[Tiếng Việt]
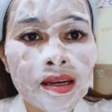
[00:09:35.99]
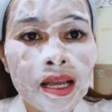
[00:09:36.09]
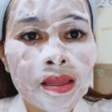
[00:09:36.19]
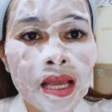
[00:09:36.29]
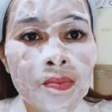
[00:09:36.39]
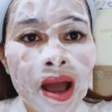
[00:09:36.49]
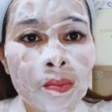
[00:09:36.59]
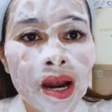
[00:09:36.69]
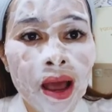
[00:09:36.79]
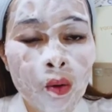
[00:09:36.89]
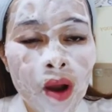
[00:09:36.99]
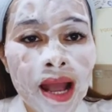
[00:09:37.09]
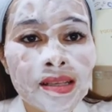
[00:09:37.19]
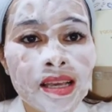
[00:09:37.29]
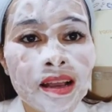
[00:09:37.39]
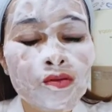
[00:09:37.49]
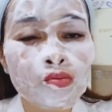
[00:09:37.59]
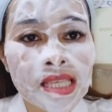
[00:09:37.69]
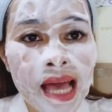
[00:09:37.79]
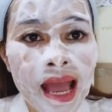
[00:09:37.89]
những cái tế bào mà lão hóa ở trên cái
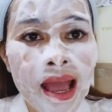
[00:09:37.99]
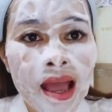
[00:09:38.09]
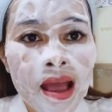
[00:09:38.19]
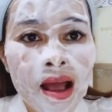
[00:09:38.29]
vùng da